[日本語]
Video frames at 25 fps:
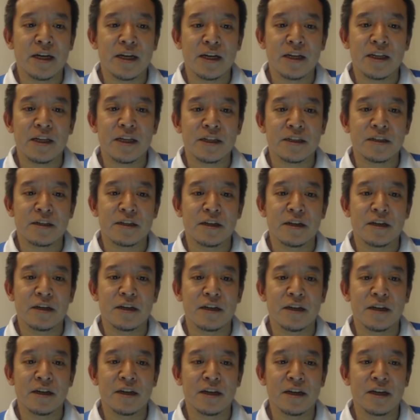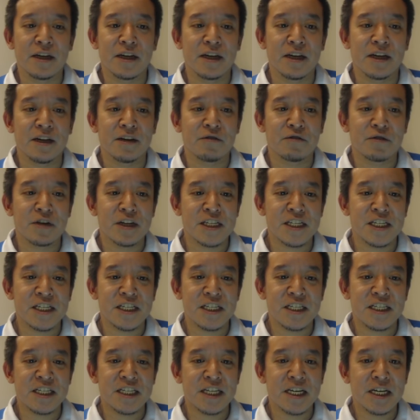ですね、えー、同
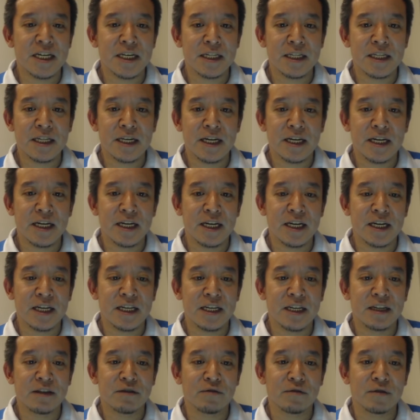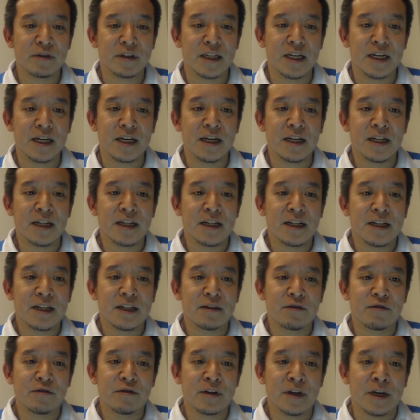じ時間帯に撮った
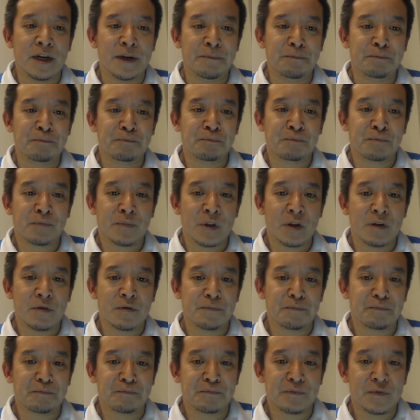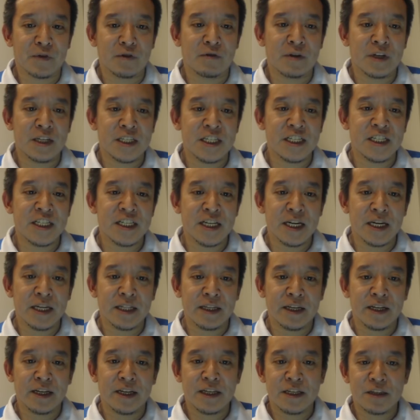というか同じ時間
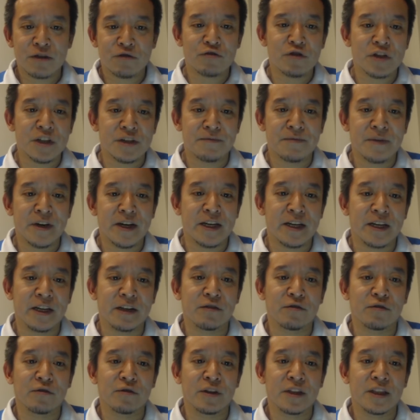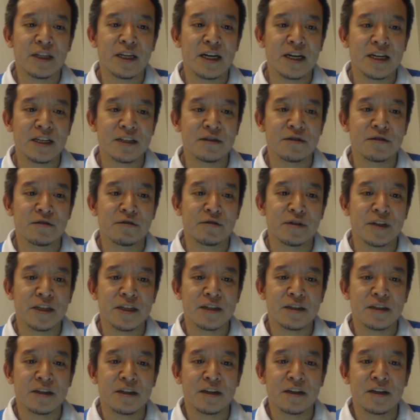帯で少し前に撮ったはずので
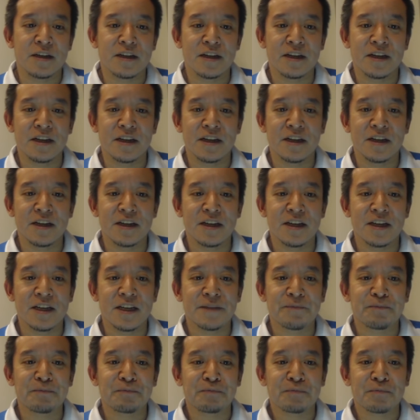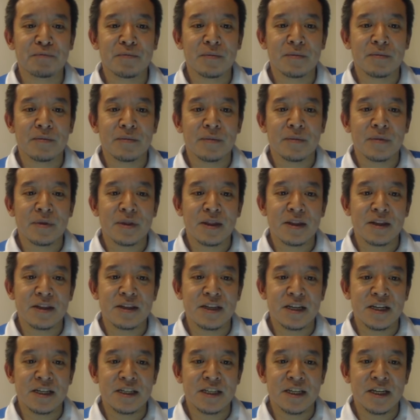すね、えー、
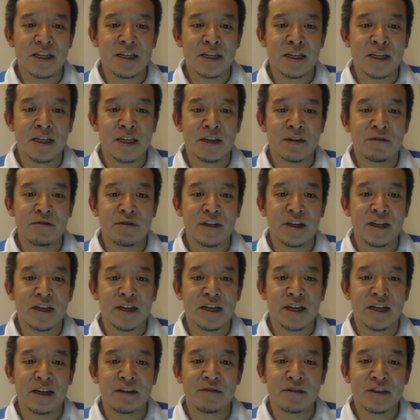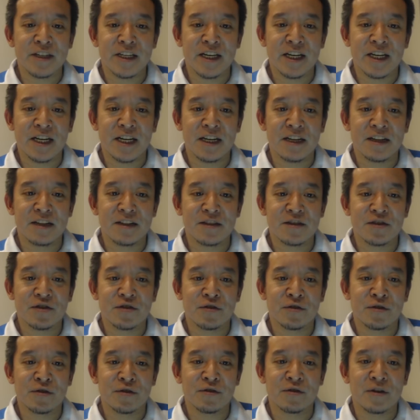財政金融委員会の請願
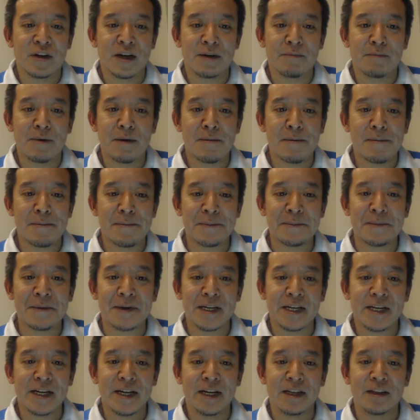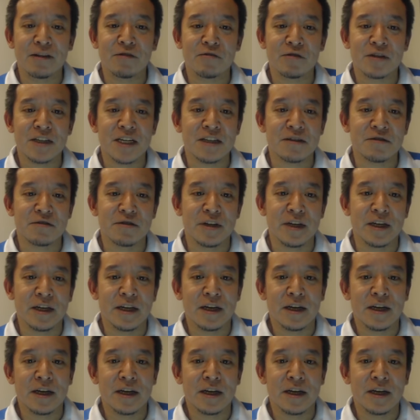超党派ママパパ議連のお誘い